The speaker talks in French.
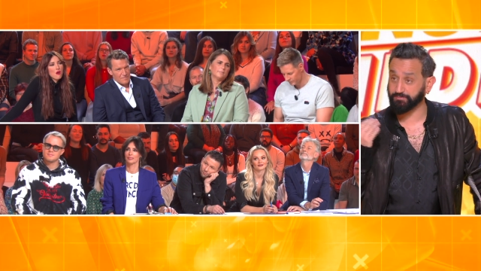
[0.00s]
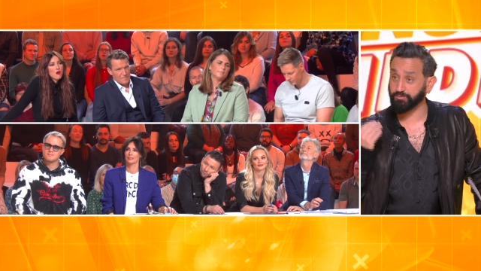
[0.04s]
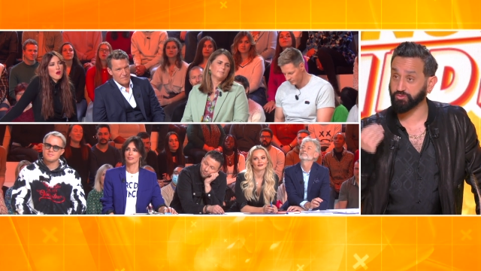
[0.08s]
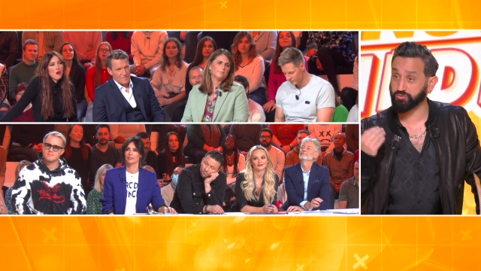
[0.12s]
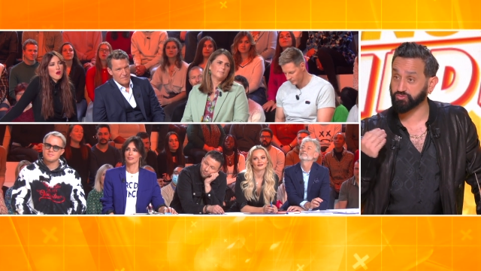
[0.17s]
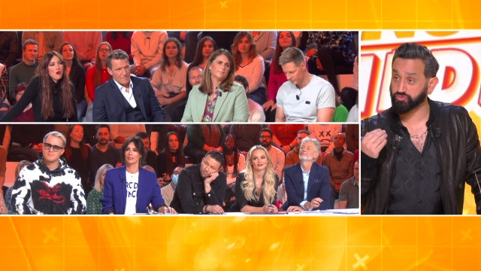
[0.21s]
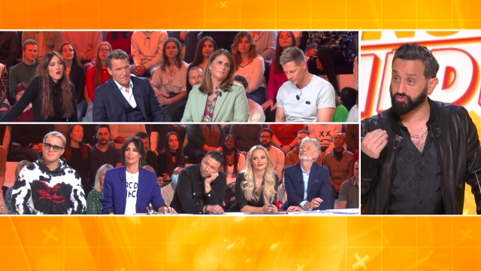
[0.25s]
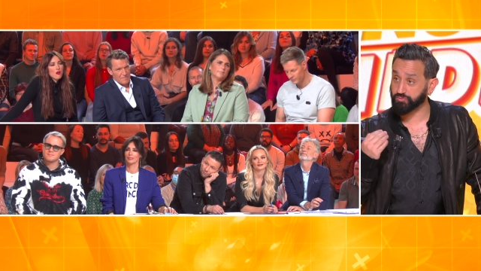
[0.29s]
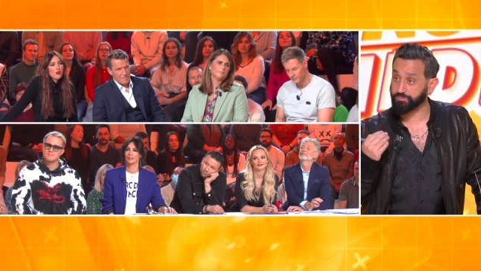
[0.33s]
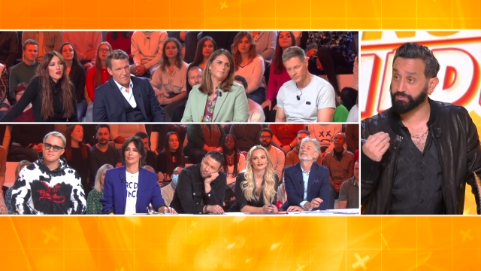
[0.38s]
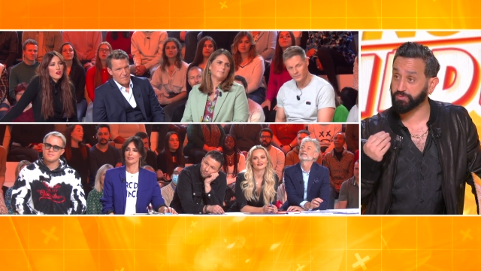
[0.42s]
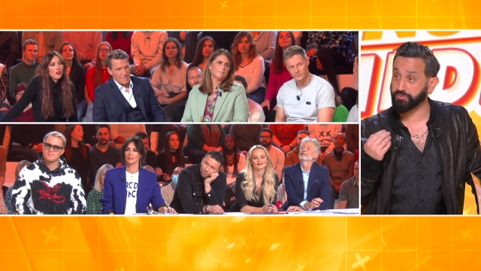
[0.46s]
vais
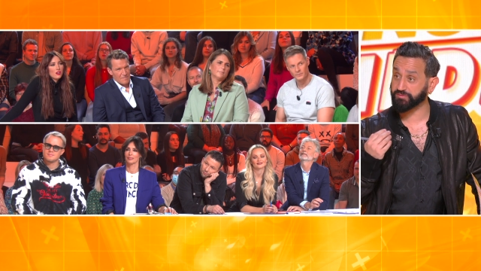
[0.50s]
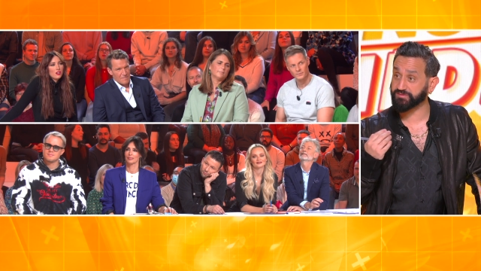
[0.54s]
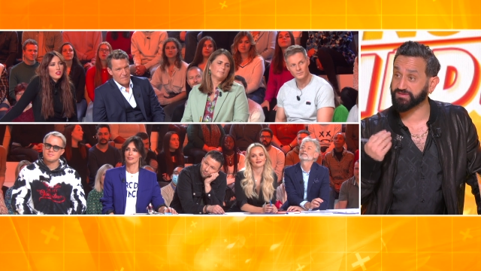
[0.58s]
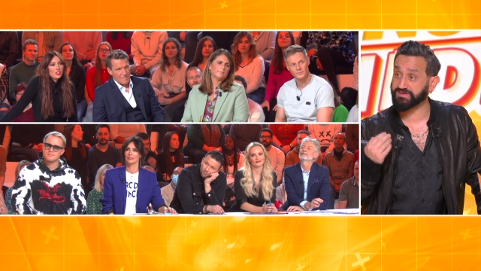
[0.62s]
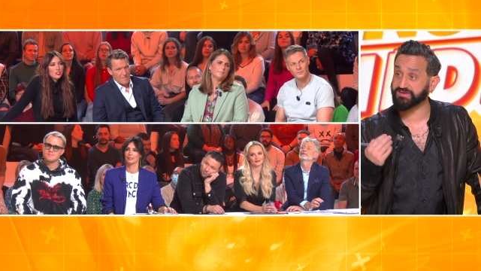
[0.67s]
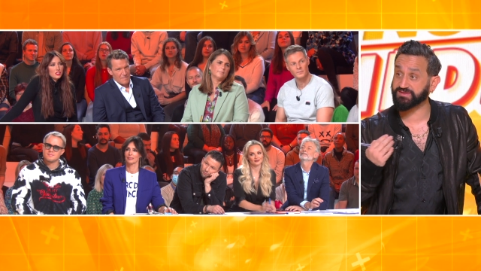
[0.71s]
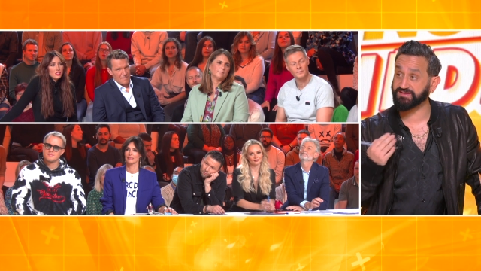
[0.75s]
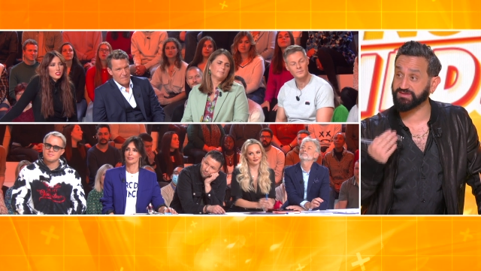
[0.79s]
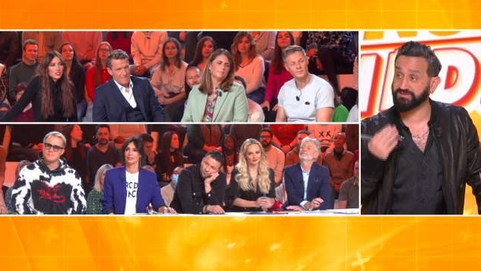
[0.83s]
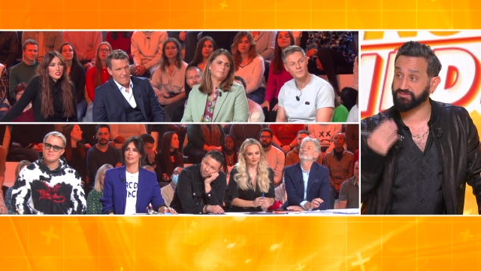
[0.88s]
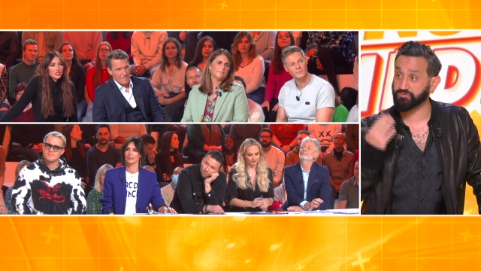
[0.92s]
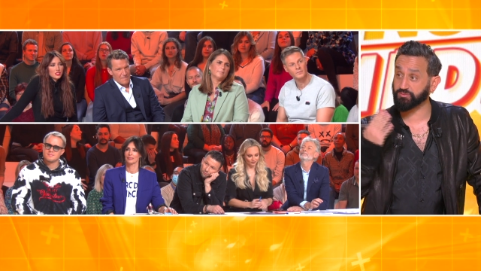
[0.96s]
vous faire
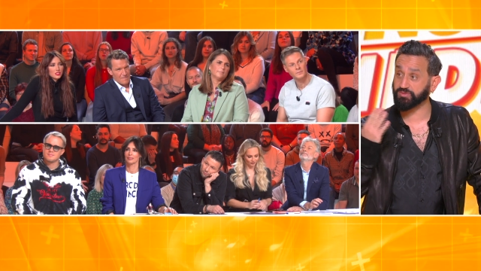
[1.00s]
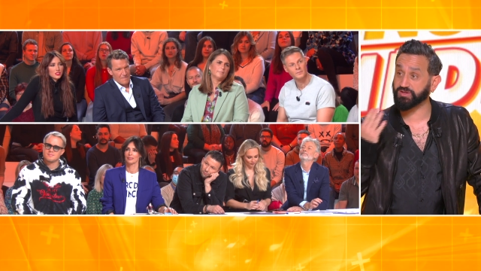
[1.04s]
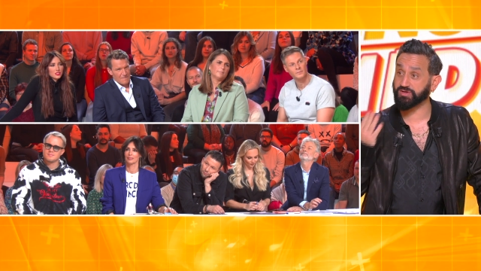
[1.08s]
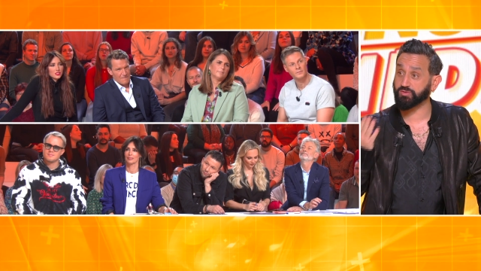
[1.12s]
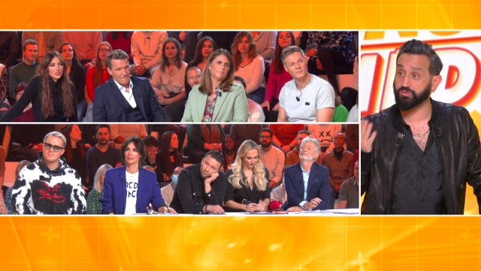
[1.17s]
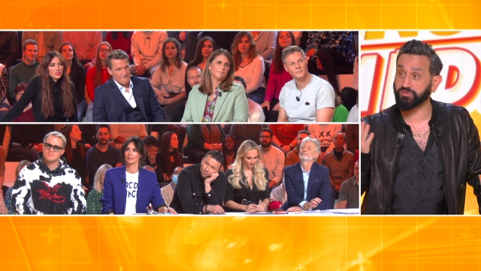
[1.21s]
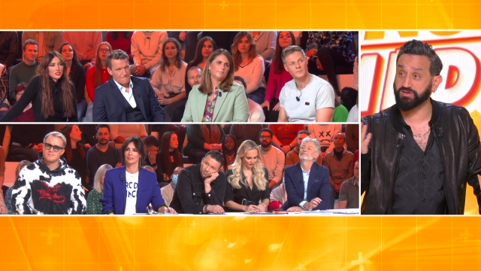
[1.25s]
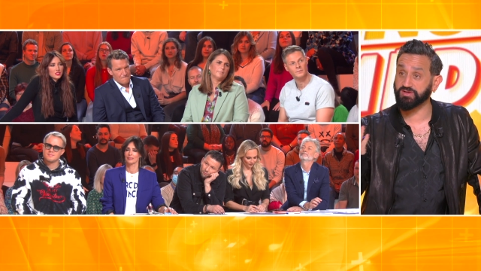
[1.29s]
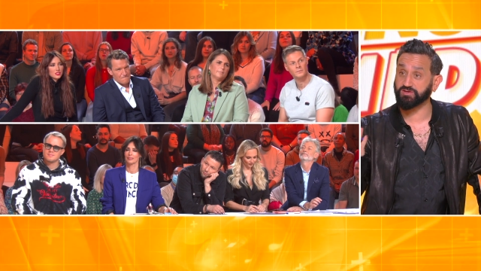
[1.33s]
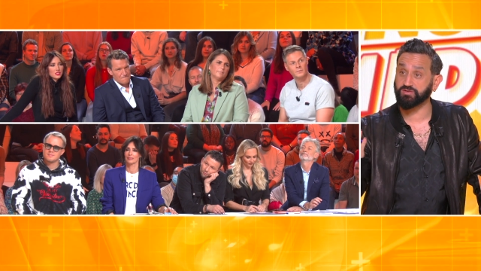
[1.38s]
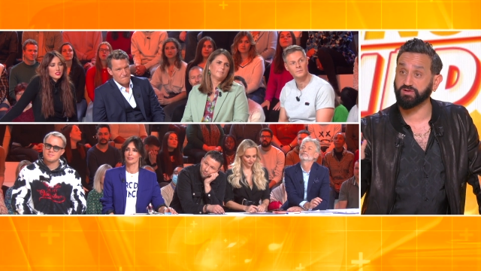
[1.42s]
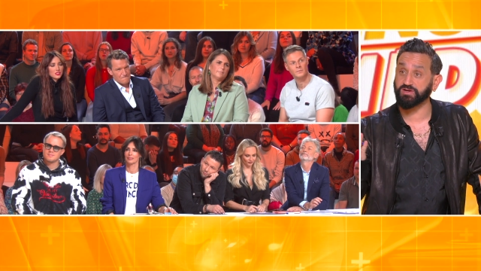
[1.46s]
le
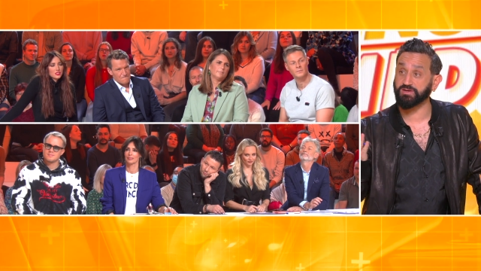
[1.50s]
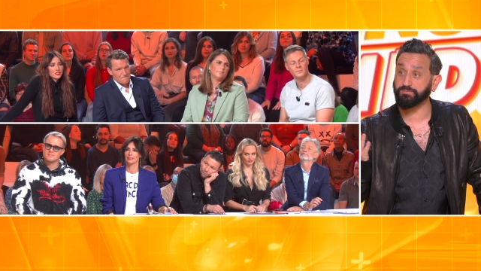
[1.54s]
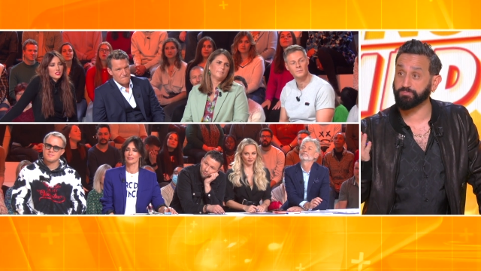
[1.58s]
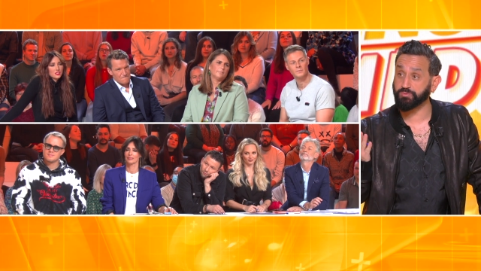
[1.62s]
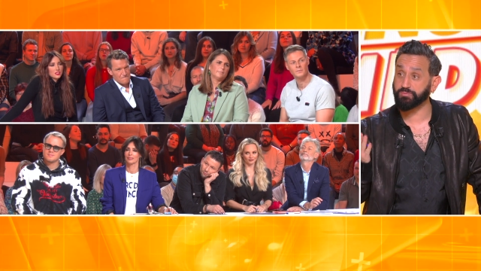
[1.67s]
classement,